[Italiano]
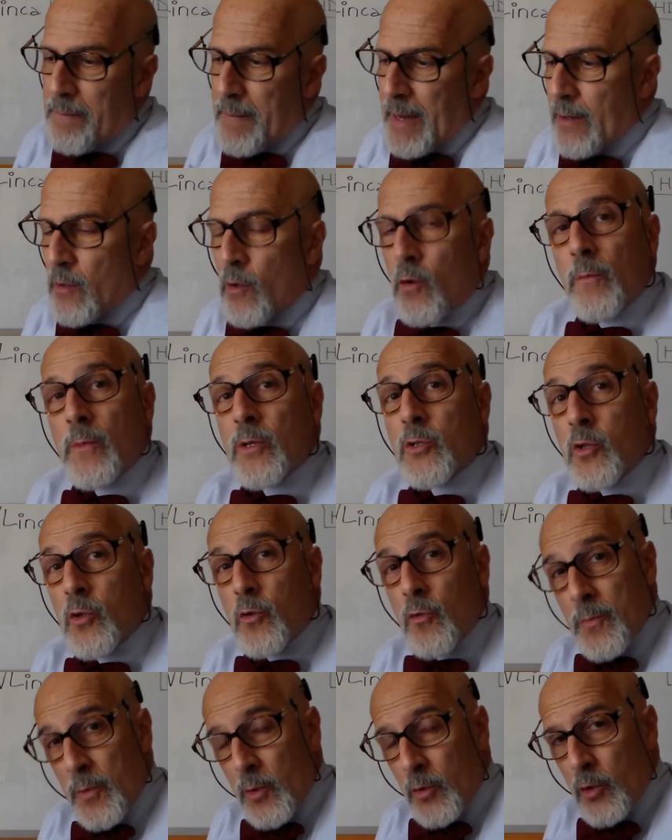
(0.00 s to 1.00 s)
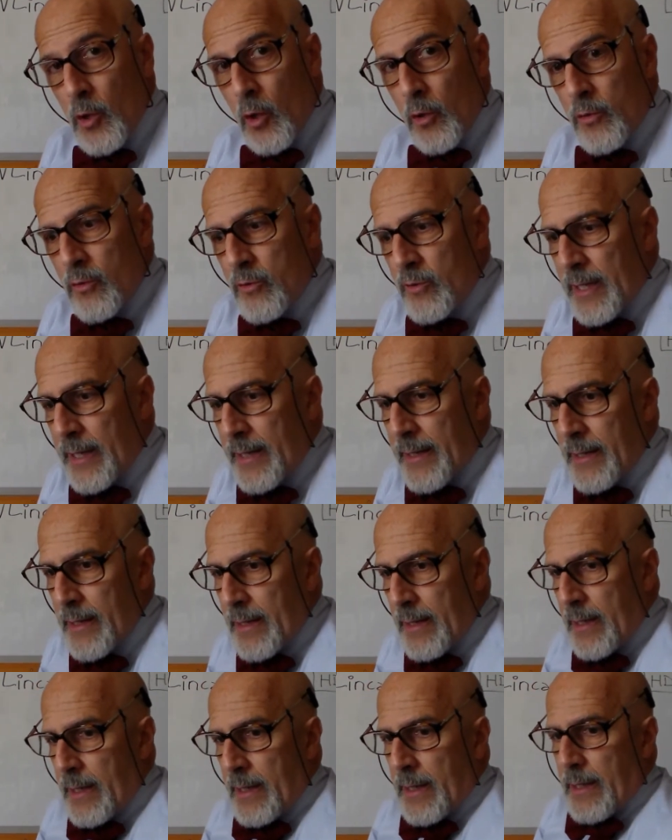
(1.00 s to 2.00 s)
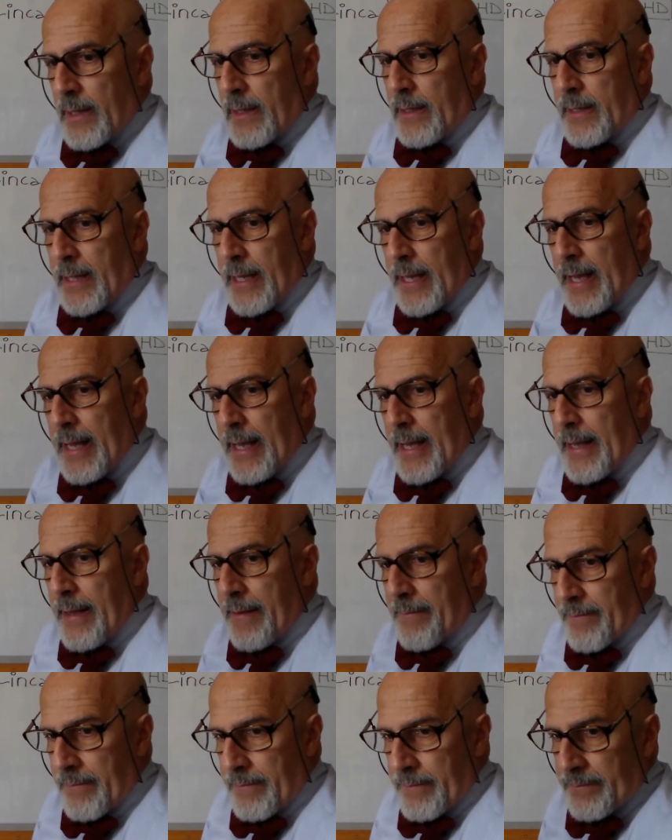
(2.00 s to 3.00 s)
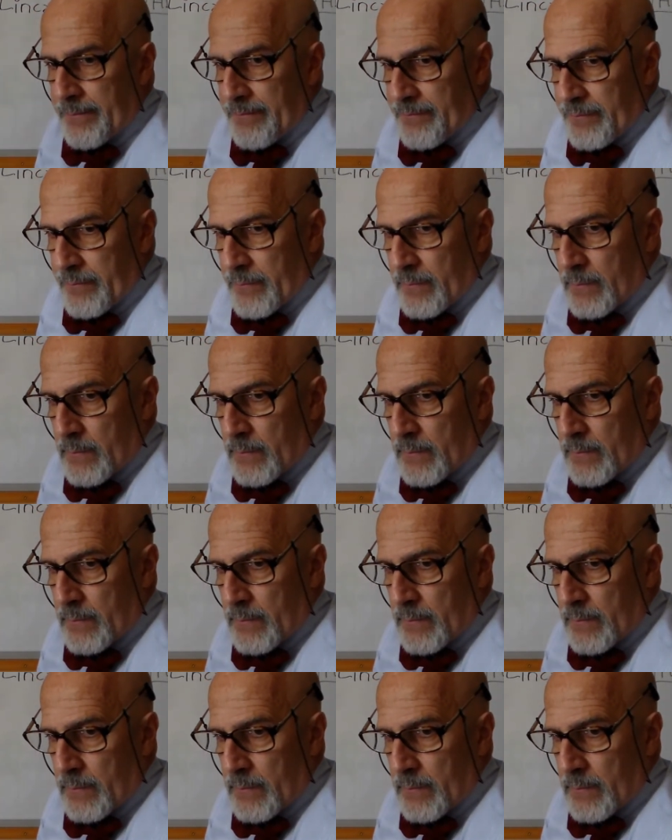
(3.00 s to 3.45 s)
mano come sono prodotte, che mh,